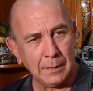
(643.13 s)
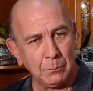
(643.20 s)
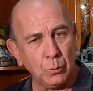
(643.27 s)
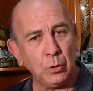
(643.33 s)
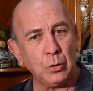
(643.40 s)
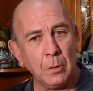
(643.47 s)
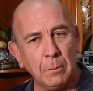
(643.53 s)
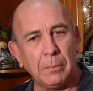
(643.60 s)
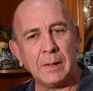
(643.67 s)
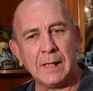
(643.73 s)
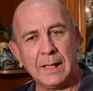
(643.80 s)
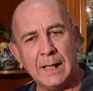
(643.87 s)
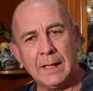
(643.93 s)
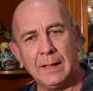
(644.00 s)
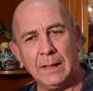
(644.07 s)
muy
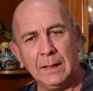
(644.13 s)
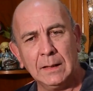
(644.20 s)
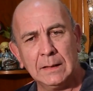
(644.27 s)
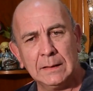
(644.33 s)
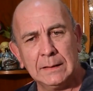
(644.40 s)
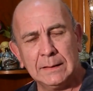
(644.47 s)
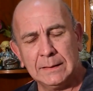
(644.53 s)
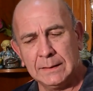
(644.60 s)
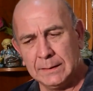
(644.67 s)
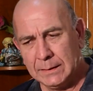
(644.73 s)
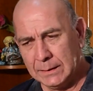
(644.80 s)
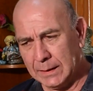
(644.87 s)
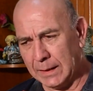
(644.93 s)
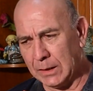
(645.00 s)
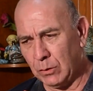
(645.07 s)
complicada,
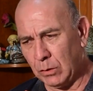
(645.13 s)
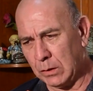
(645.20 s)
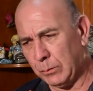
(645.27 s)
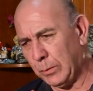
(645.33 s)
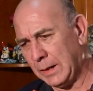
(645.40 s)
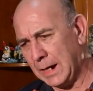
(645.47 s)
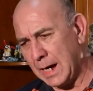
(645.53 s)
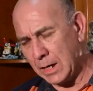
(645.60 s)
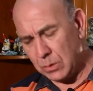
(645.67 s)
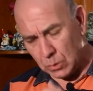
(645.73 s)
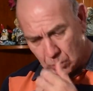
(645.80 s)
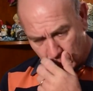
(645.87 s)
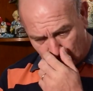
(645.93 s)
que creo que fue en el año